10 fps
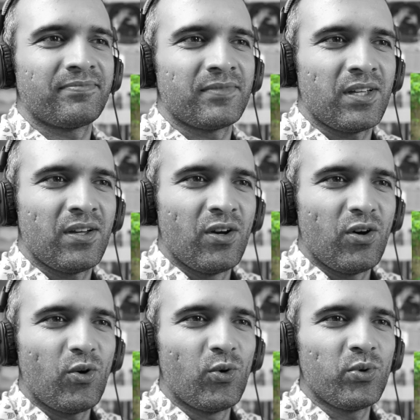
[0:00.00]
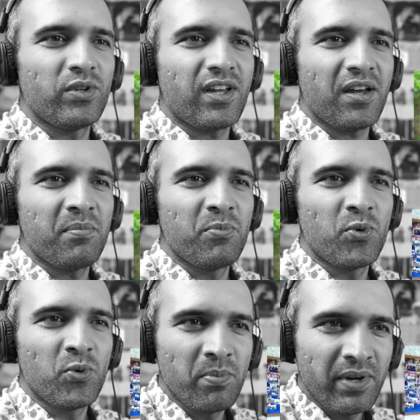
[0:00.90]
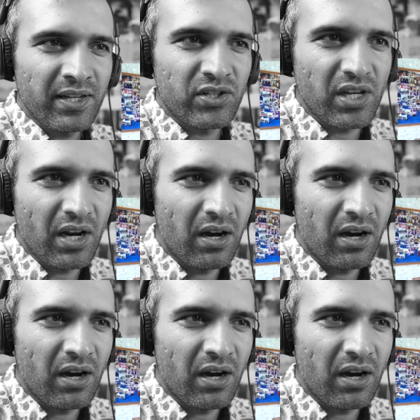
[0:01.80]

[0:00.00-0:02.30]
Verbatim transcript: ऊंट के मुंह में जीरा मुंह में जीरा